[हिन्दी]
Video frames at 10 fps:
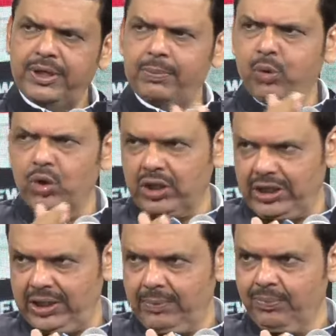डिपोर्ट
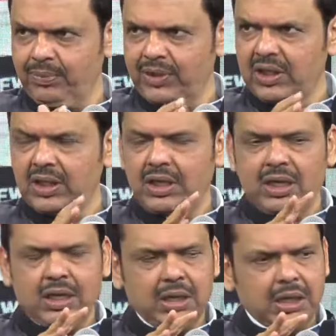करें
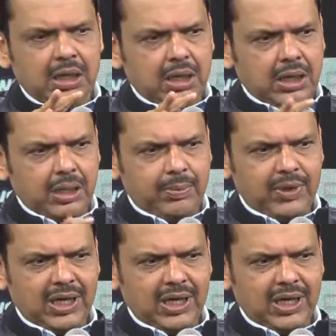अपना